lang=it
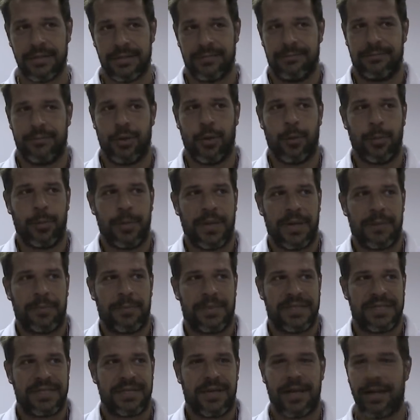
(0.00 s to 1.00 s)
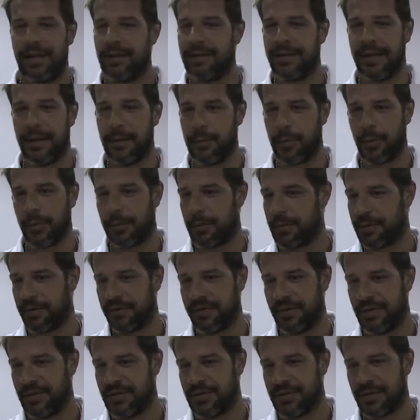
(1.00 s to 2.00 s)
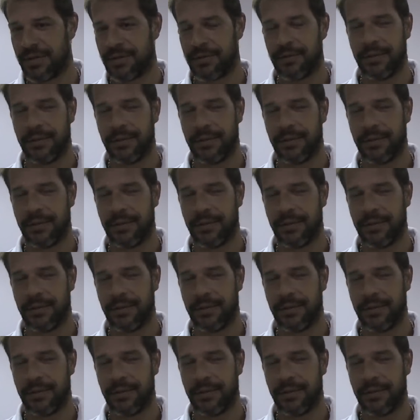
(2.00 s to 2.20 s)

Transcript: non per passare il tempo ma per vincere,